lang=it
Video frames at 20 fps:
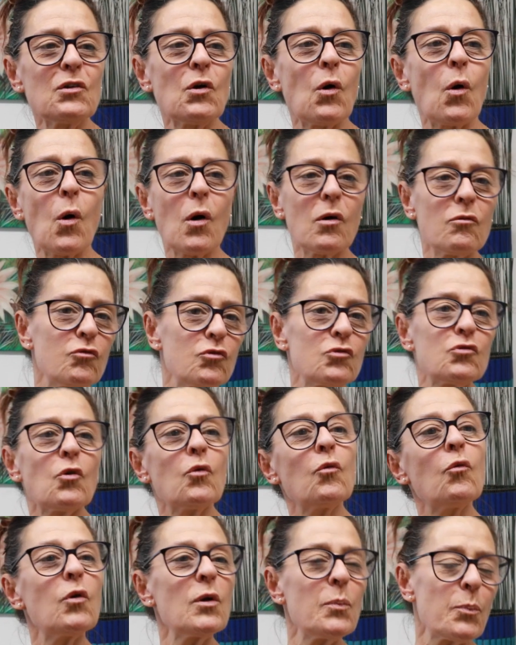no, ho avuto
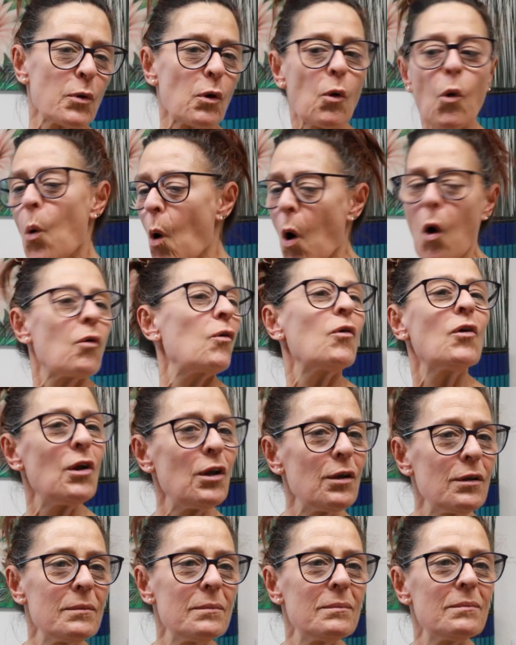un qui pro quo
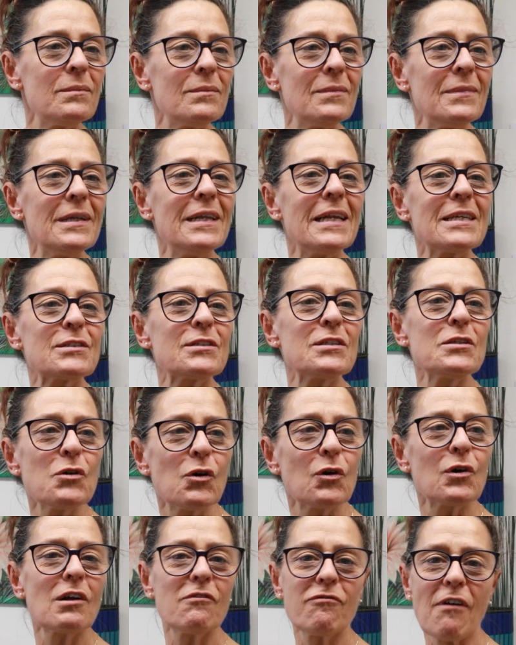con la
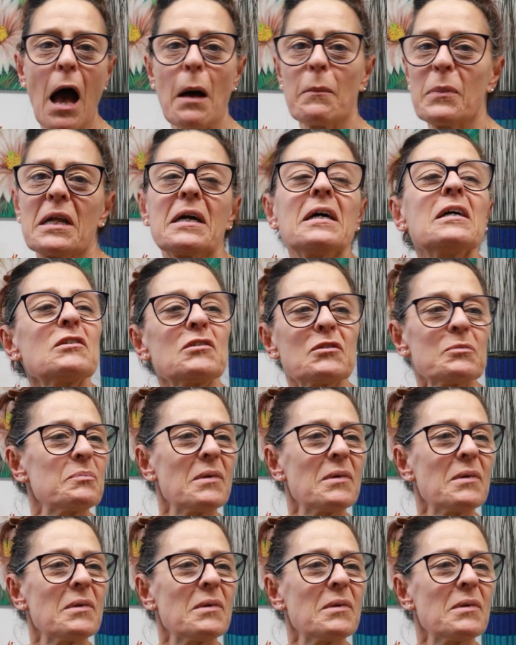signora Fabregas,